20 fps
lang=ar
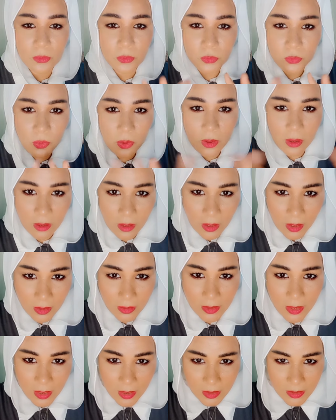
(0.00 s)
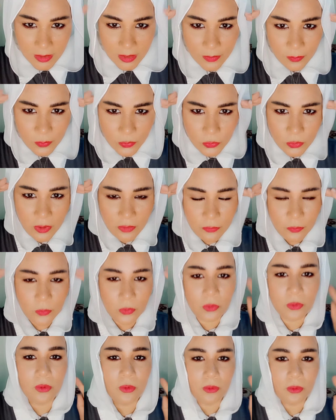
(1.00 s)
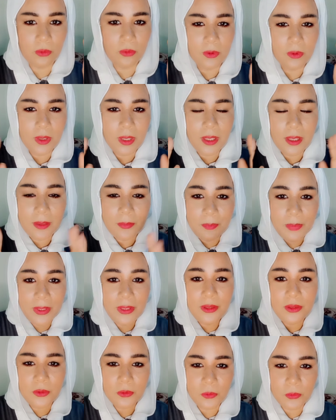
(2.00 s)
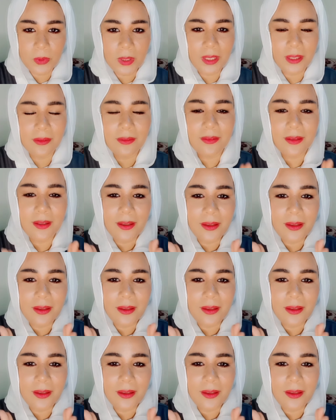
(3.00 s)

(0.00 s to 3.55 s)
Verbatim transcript: خدوها قاعدة ثبتوها في مخكم بنت وولد